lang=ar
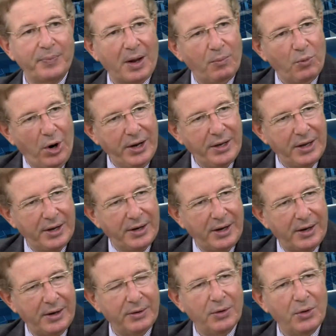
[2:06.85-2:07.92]

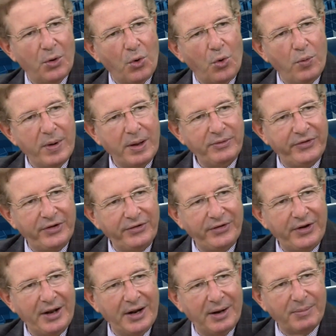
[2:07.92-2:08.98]
معينة وما يمشيش
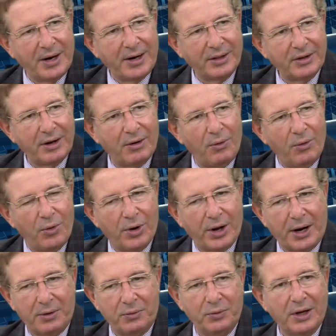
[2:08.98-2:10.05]
إلى مناطق
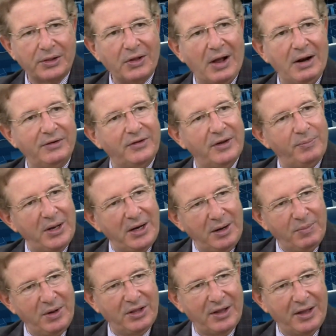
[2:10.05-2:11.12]
أخرى ونعطي على سبيل
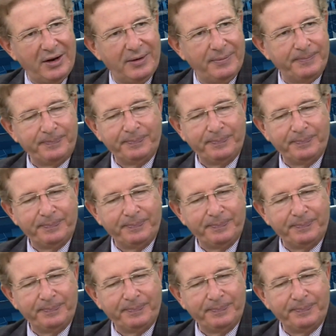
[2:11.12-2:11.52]
المثال